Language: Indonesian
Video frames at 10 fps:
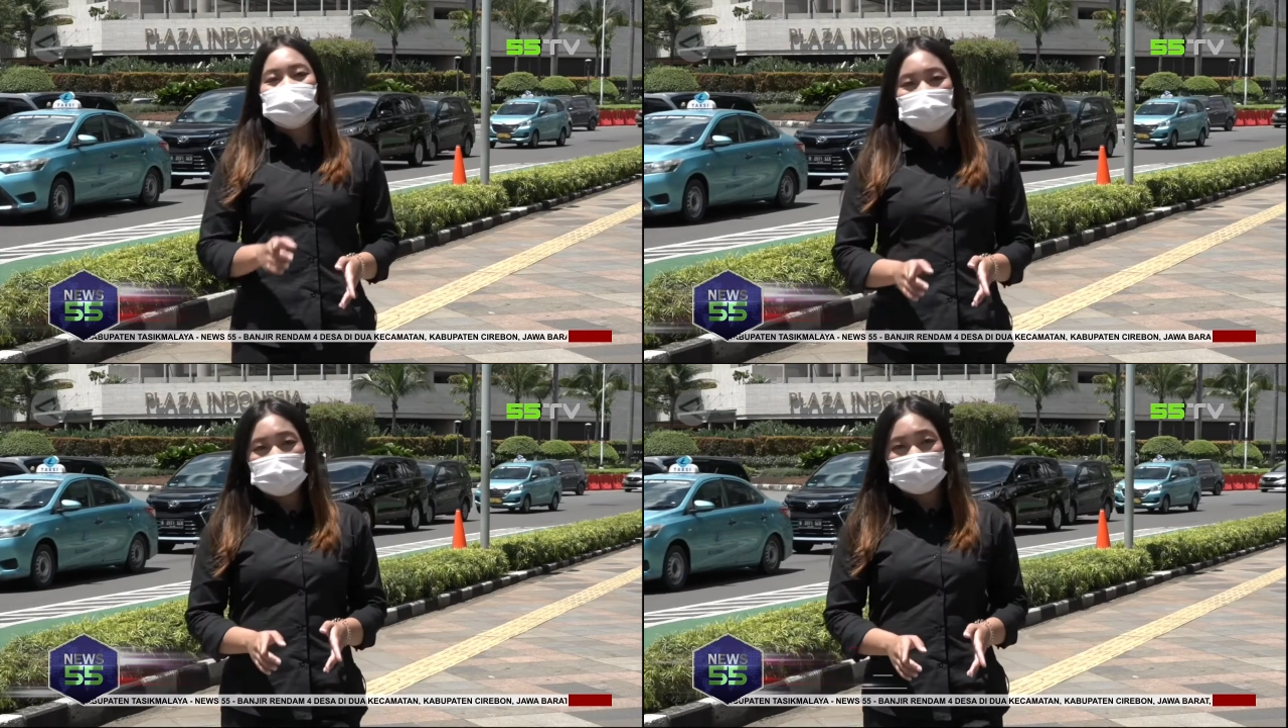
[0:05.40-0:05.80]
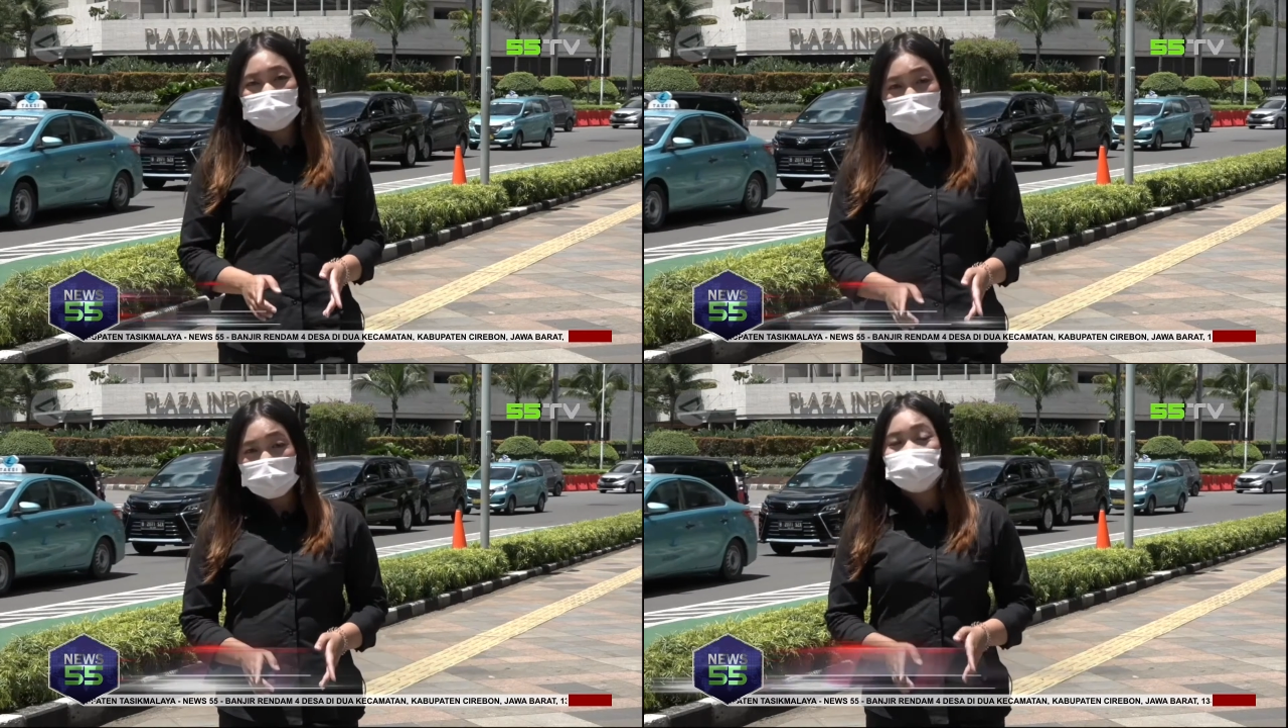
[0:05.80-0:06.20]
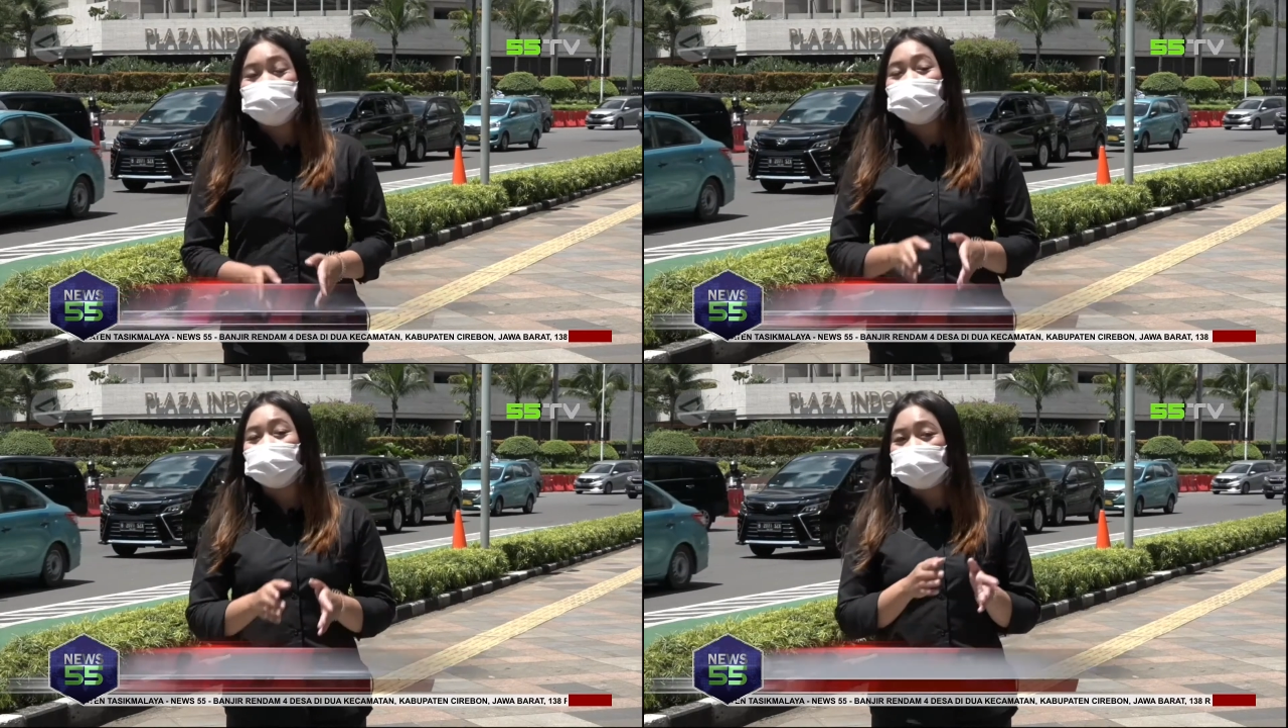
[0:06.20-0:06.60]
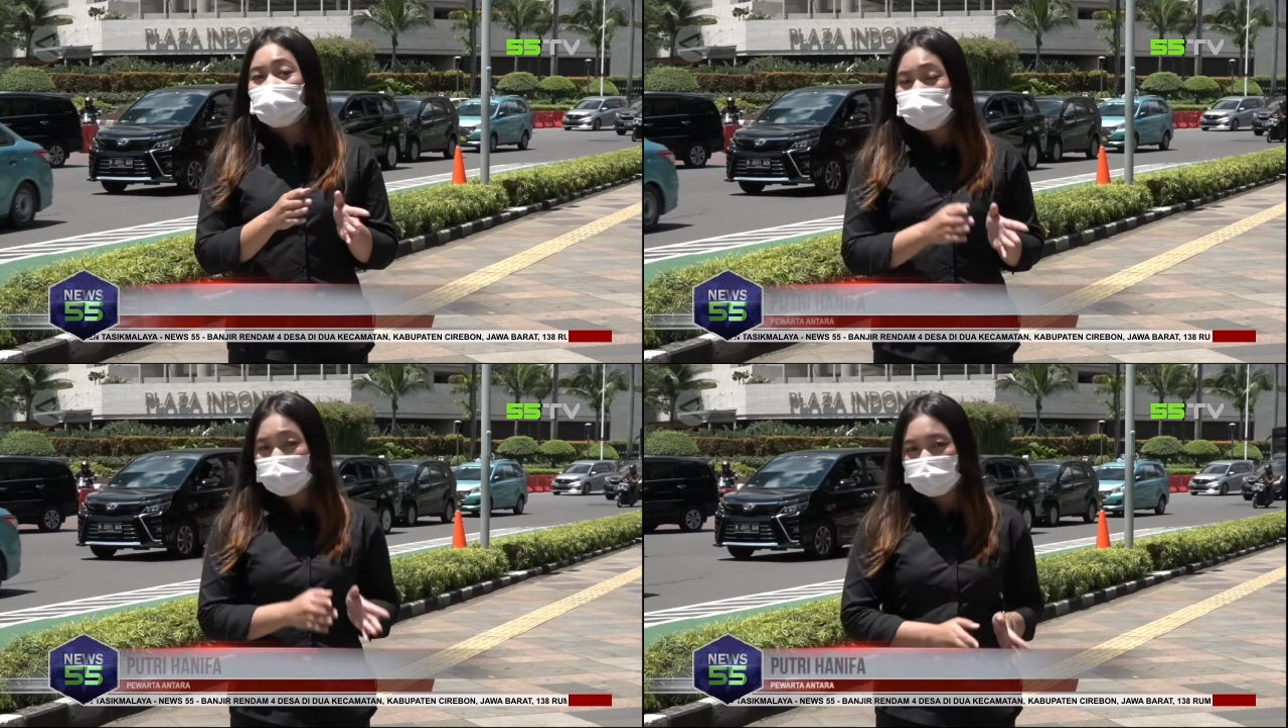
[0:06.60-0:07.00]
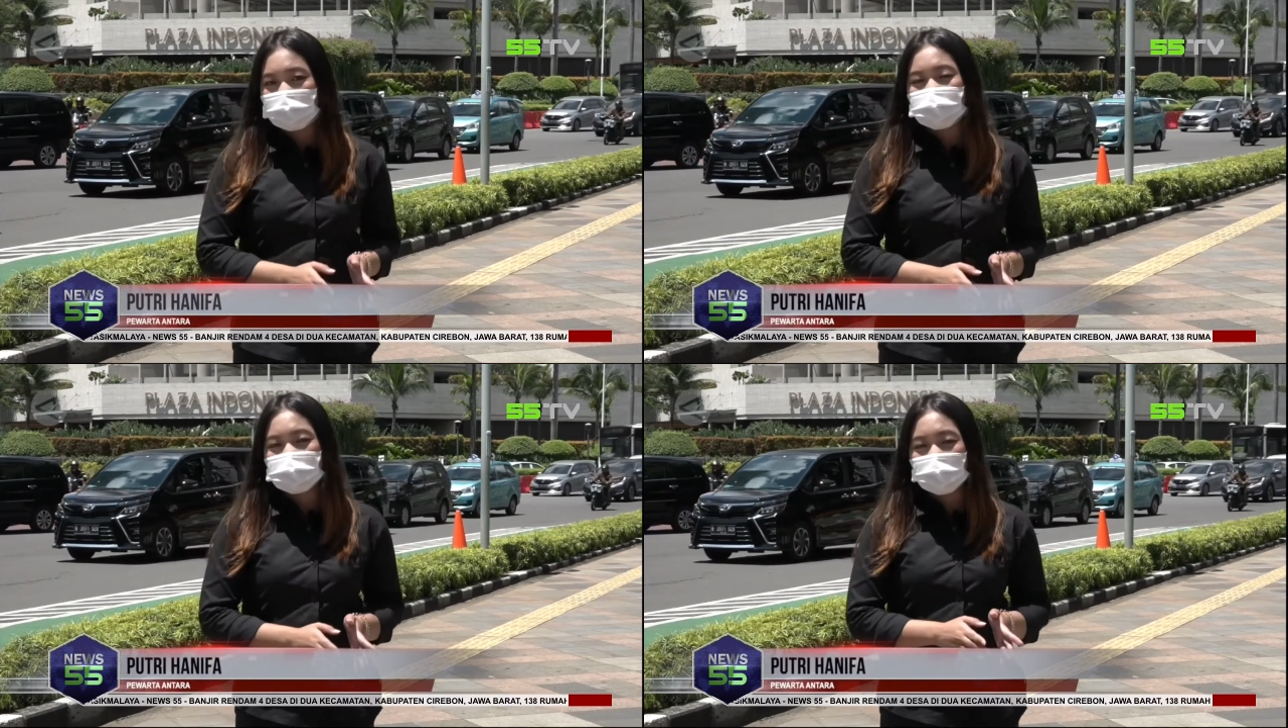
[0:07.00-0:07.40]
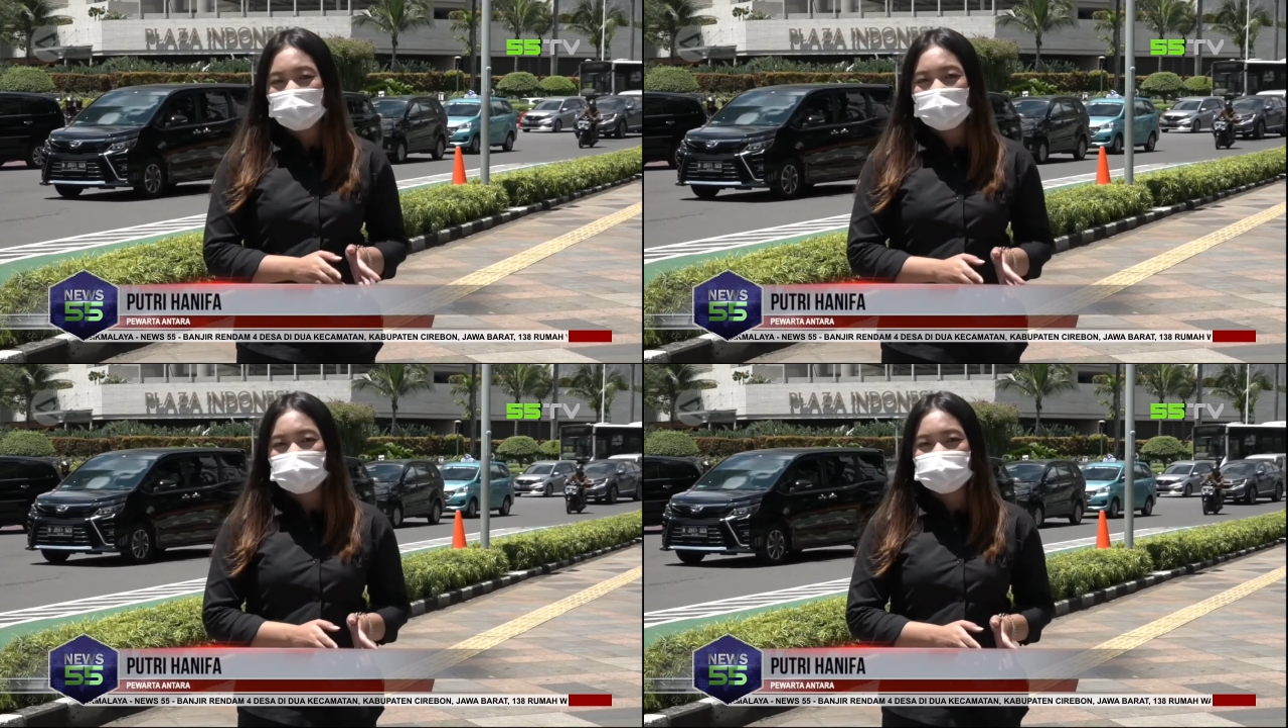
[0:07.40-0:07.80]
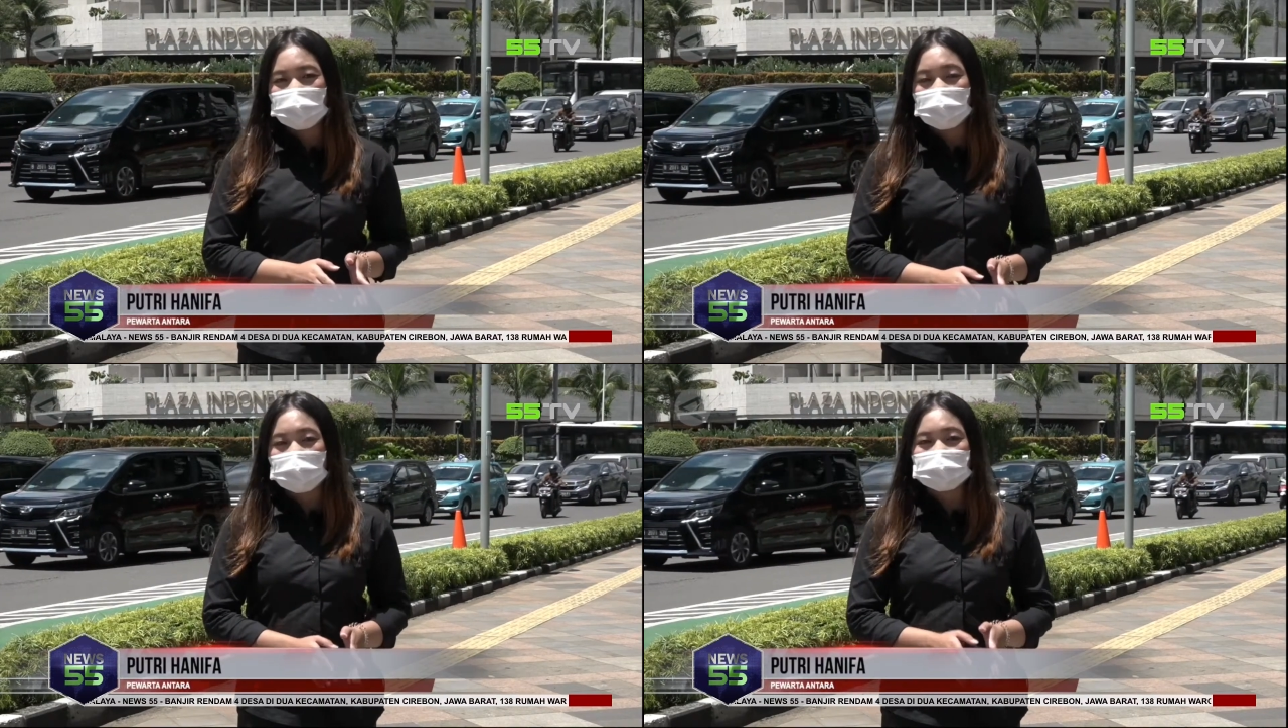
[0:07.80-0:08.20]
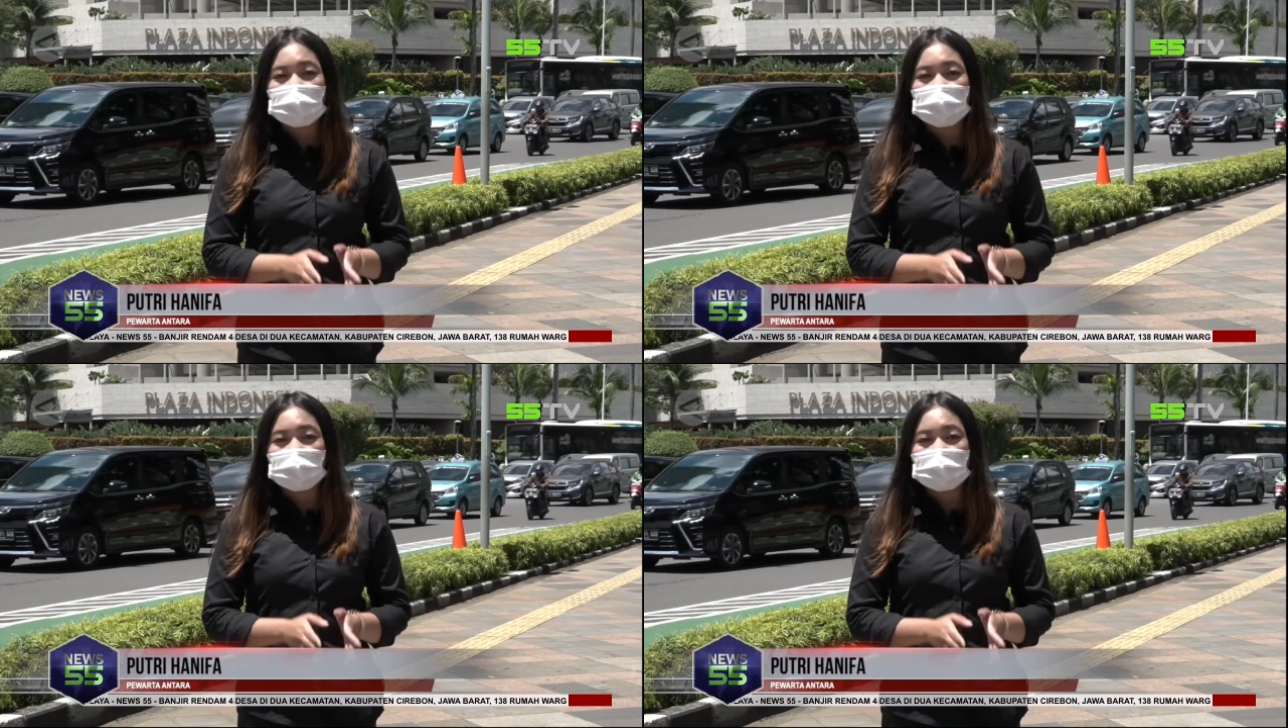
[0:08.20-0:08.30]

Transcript: mendatang, pemerintah Provinsi DKI Jakarta